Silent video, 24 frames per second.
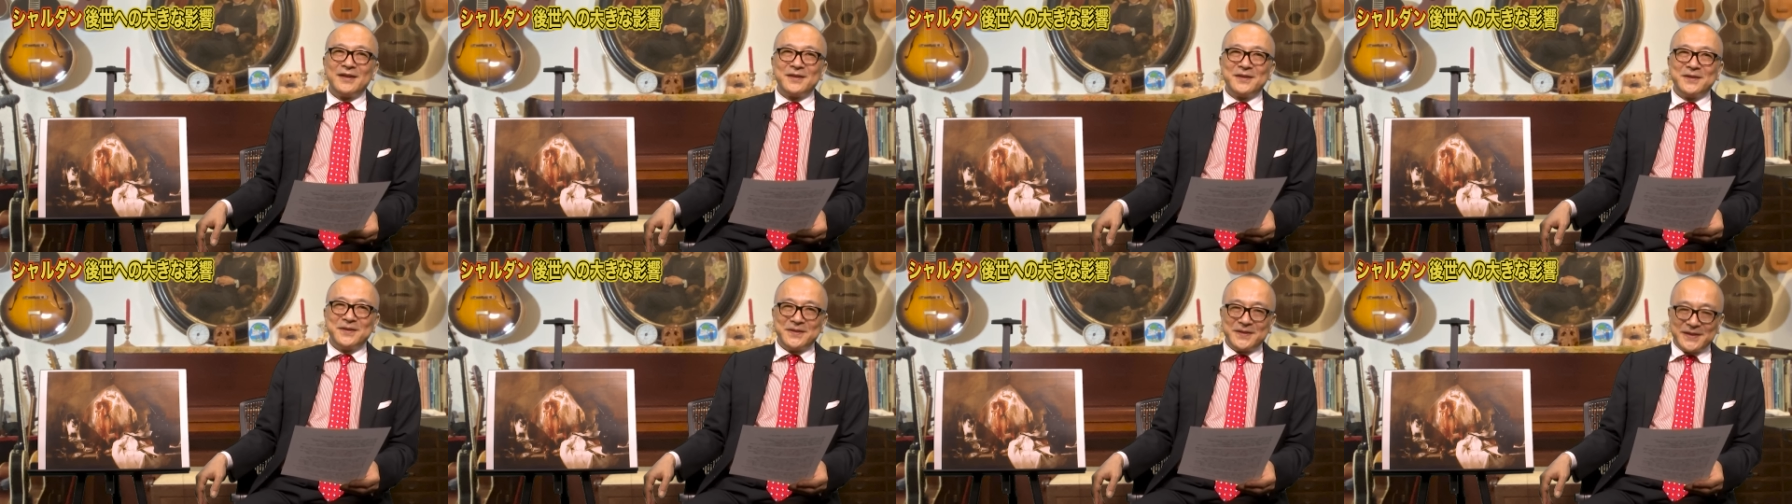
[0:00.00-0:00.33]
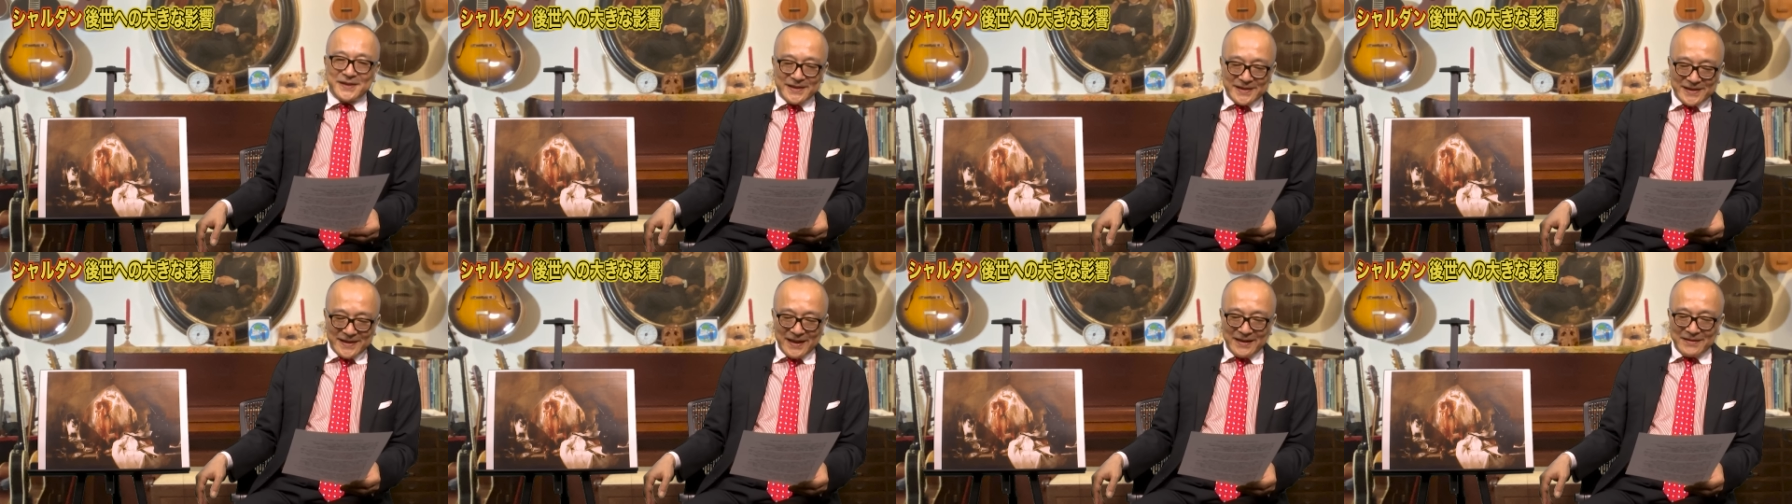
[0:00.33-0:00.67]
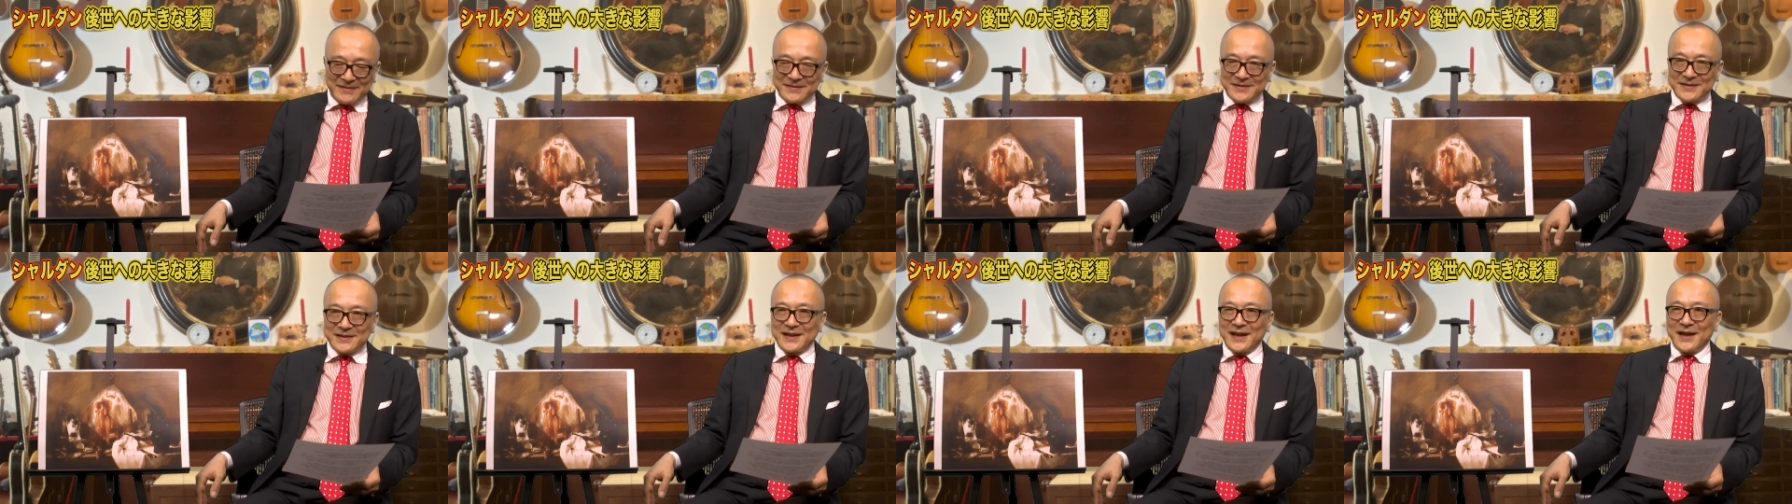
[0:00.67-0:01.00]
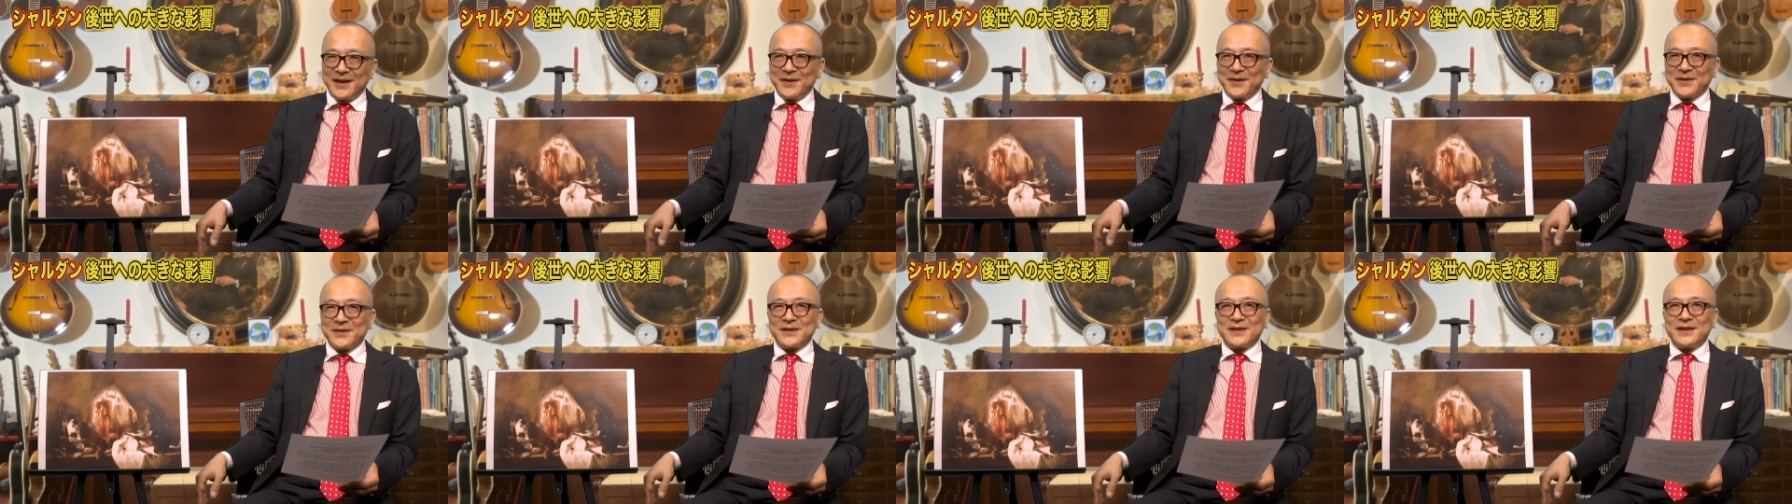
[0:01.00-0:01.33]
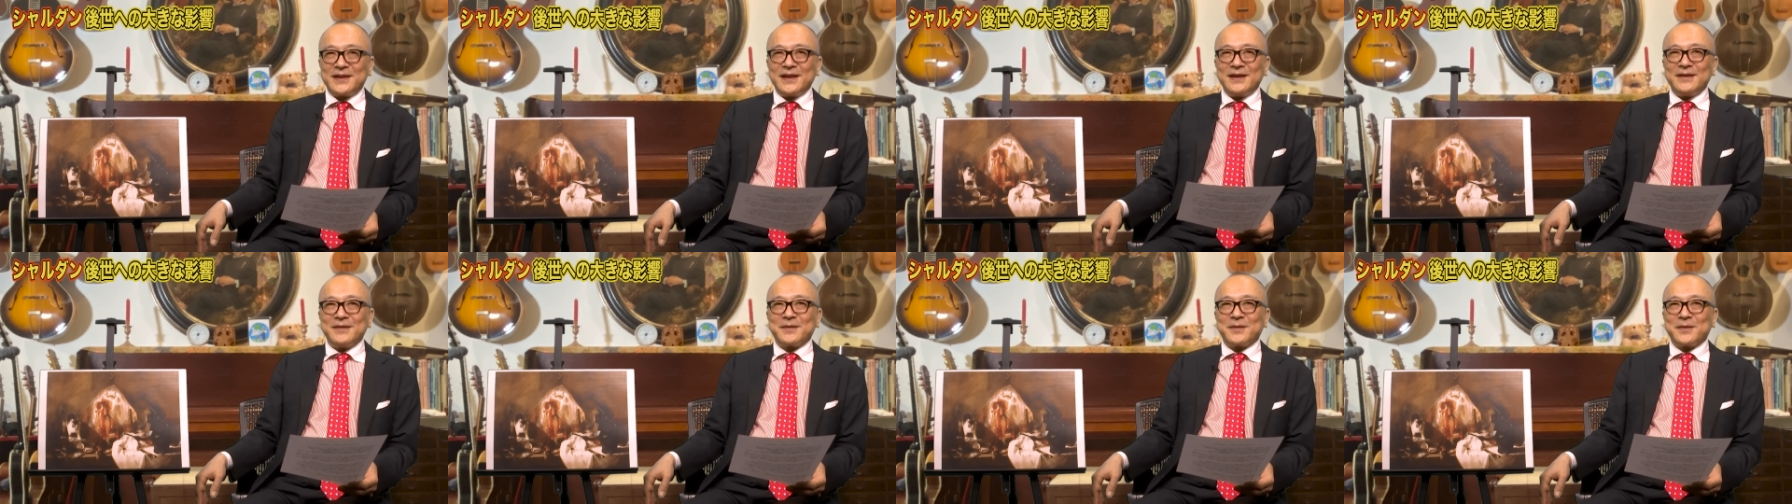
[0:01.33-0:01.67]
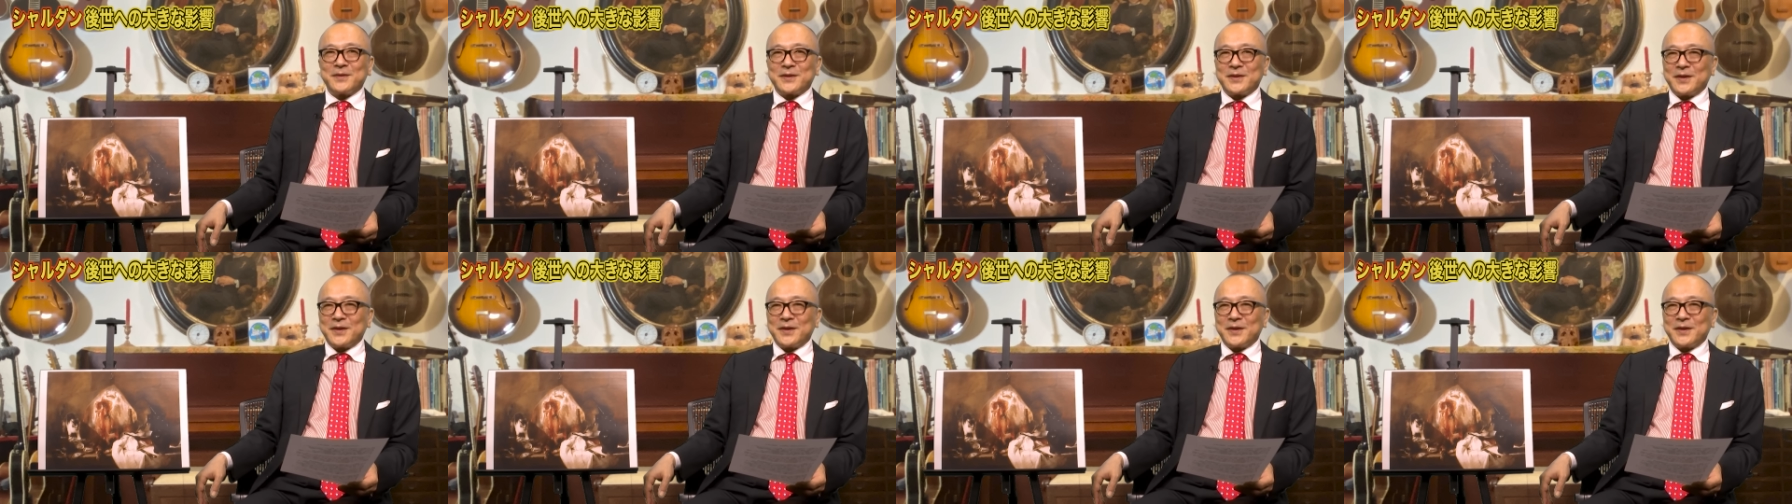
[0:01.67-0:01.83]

寓意してるんだよっていうこ